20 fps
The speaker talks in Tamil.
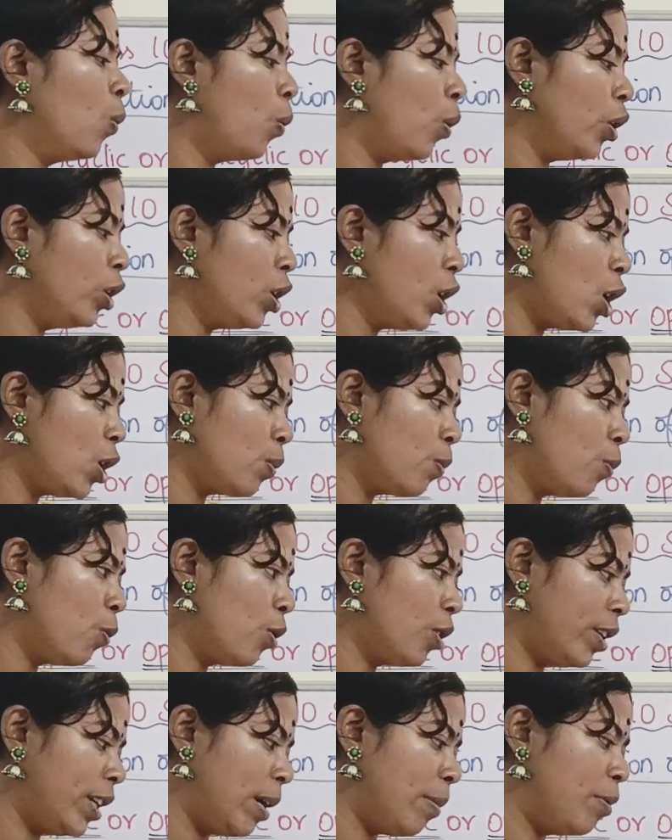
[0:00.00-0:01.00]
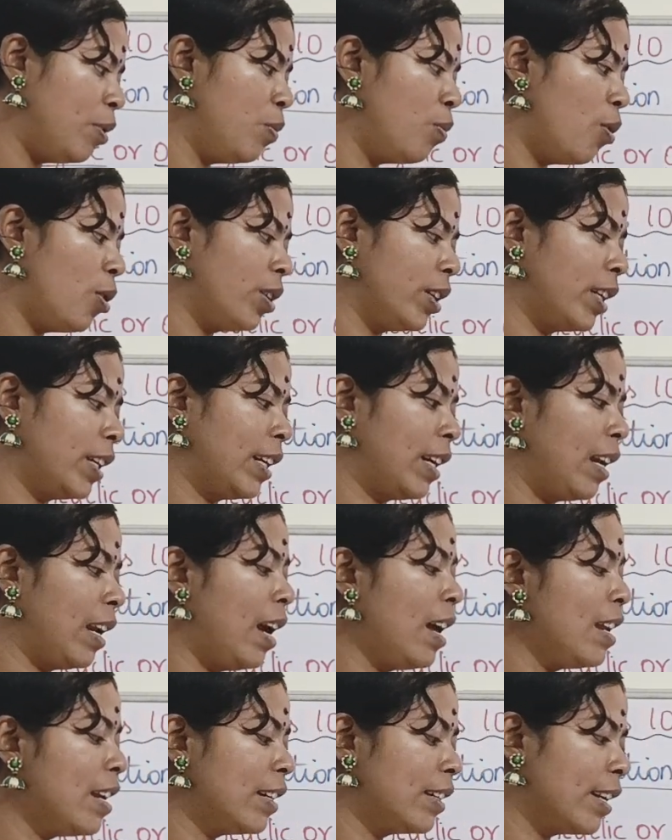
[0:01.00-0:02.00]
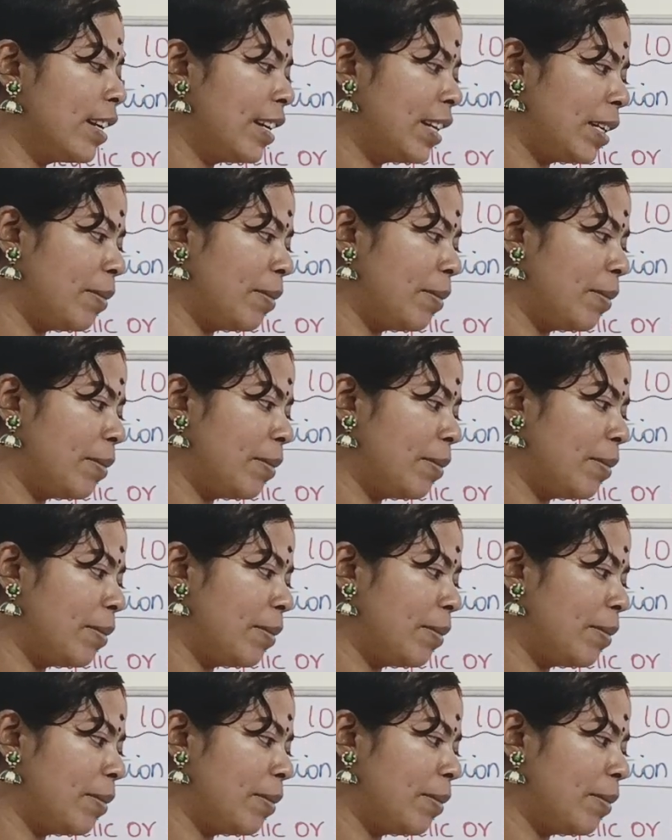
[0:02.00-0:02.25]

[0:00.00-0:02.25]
ஒன் ஆர் மோர் டபுள் பாண்ட் இருக்கலாம் இல்லைனா